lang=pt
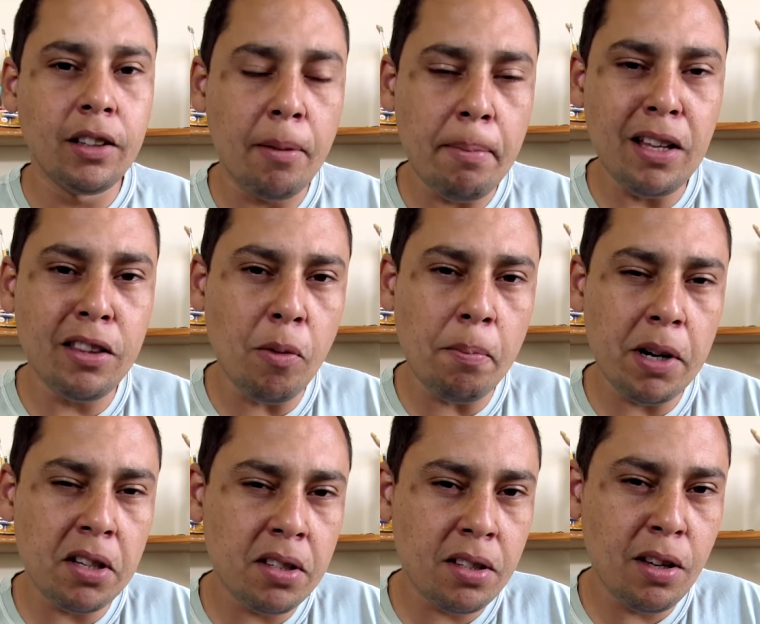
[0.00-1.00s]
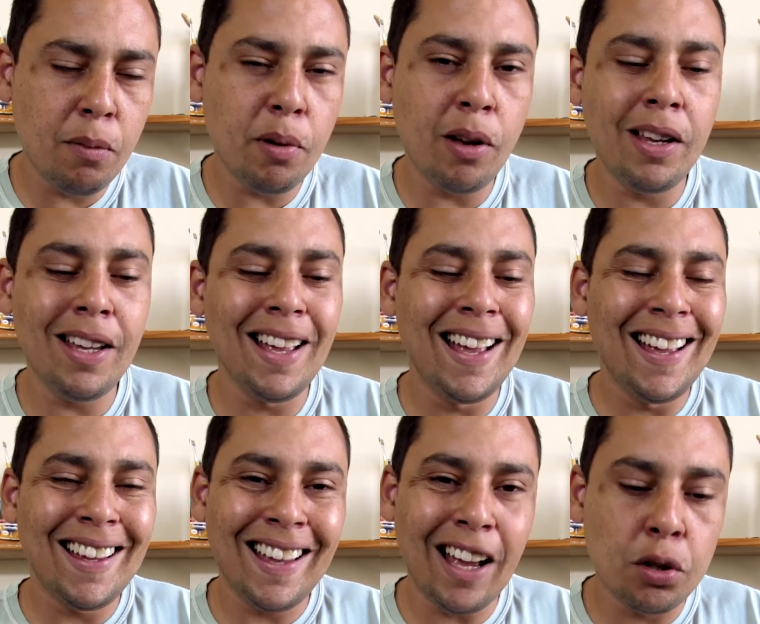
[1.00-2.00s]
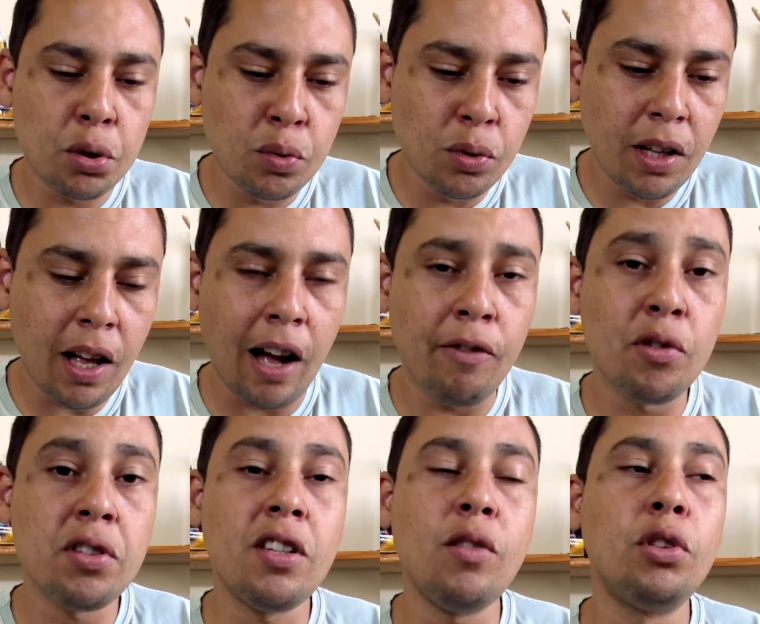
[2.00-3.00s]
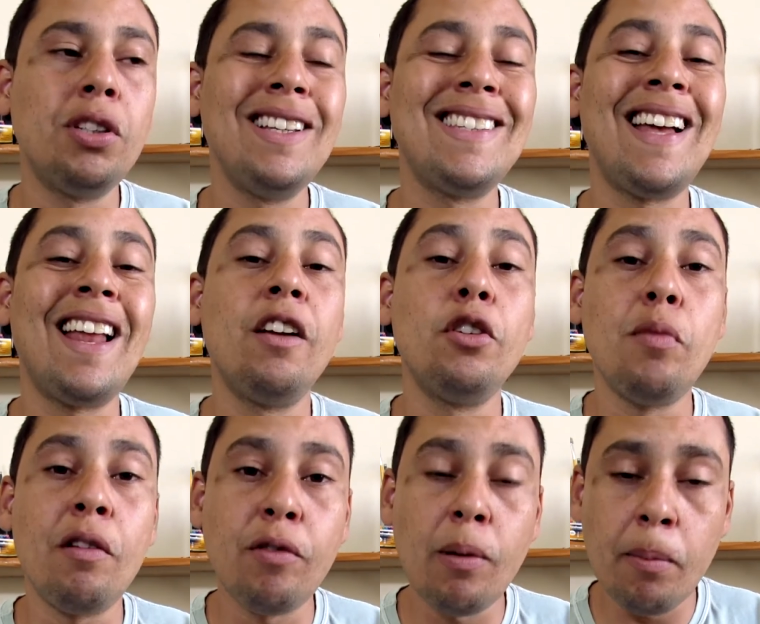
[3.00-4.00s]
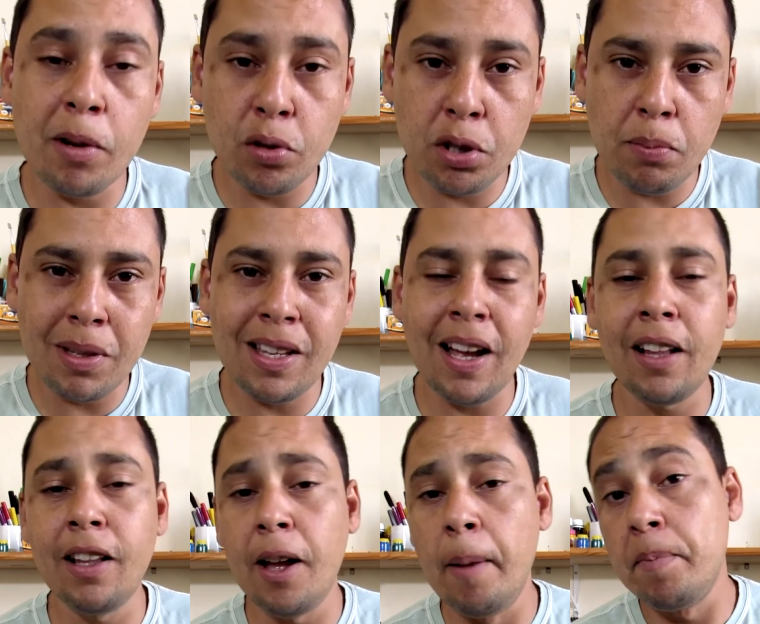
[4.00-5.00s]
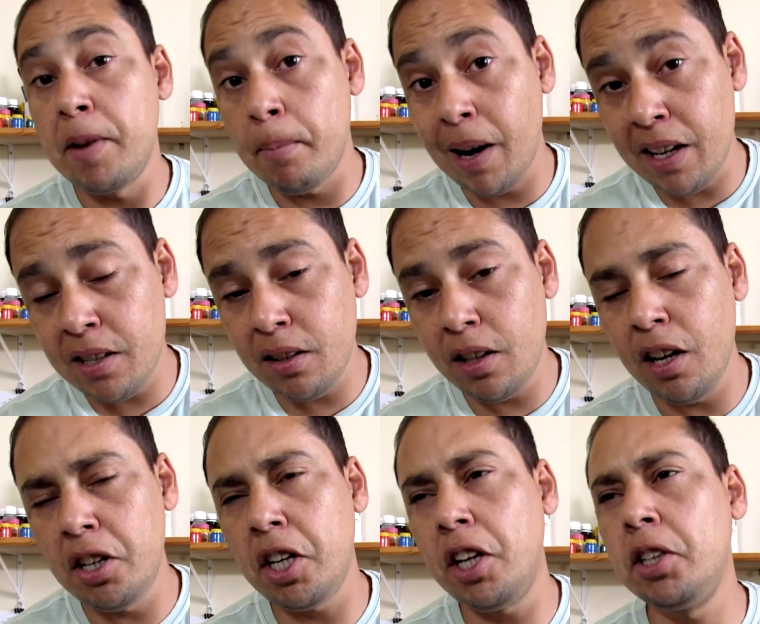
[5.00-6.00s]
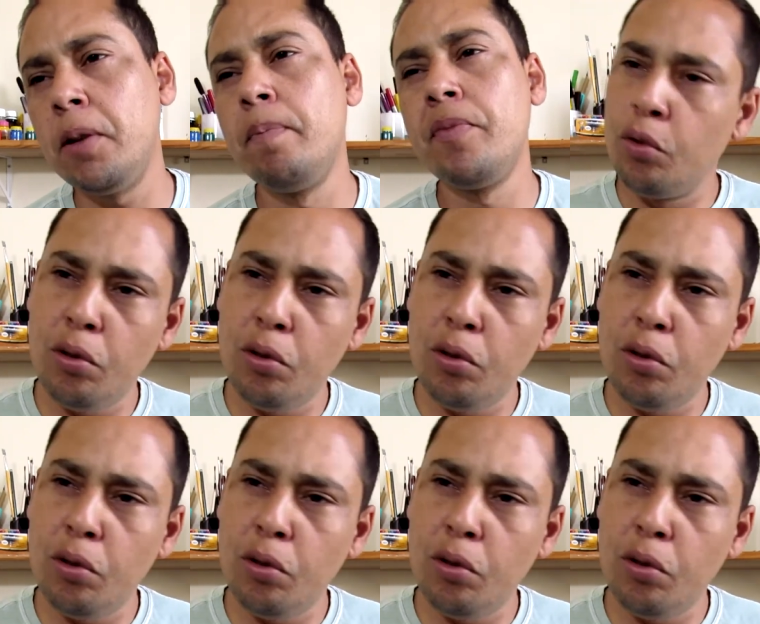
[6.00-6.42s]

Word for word: também tem um princípio ali que ajuda a você utilizar ela de uma forma mais otimizada, mais inteligente.